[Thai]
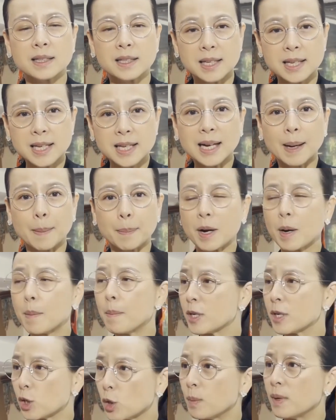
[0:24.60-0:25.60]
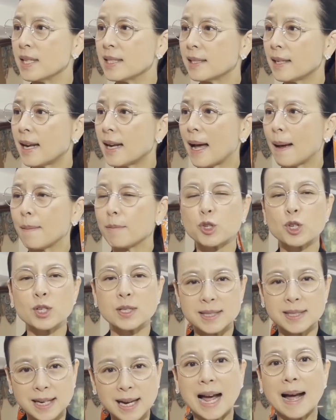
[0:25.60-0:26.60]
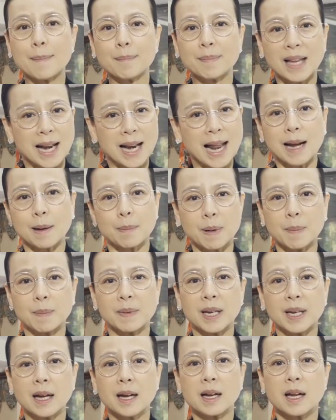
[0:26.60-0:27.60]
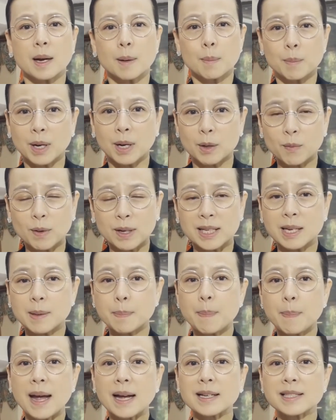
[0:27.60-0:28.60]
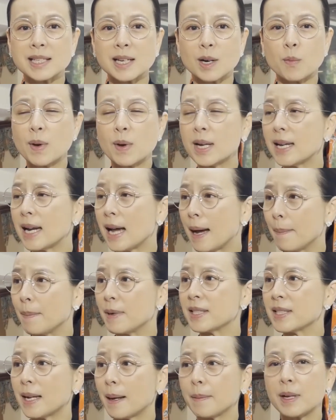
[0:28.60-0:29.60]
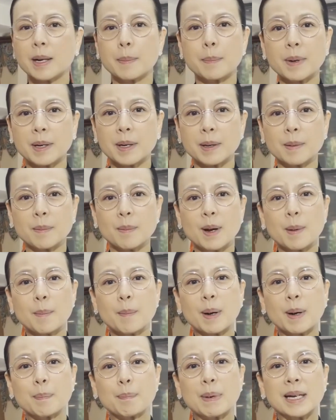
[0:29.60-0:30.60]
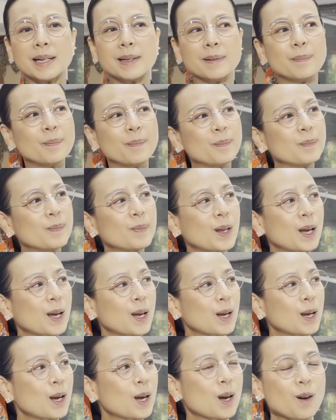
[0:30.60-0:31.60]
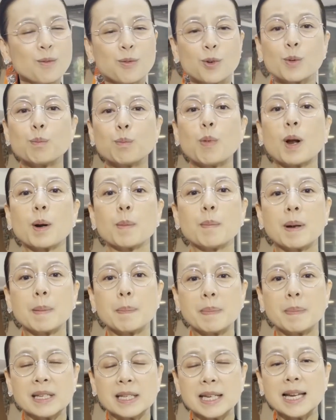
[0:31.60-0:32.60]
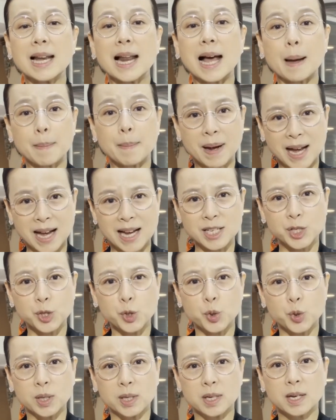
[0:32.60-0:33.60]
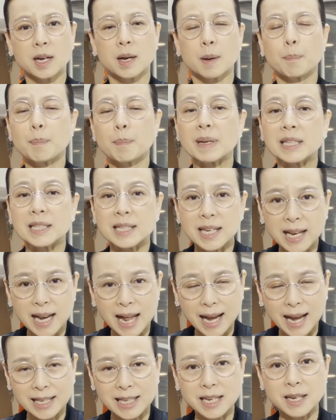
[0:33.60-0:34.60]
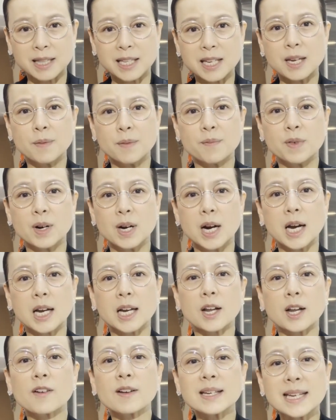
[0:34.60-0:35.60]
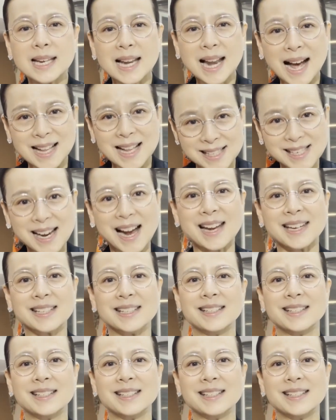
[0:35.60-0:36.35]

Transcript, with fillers: ที่กลับเข้ามาชมในสนามจนสนามทะลักแบบนี้เหมือนวันที่แป้งเจอเวียดนามในสนามนะประเด็นว่ามันเป็นฟุตบอลมันเป็นกีฬามหาชน เป็นกีฬากีทีมเวิร์กแล้วก็กีฬาใจ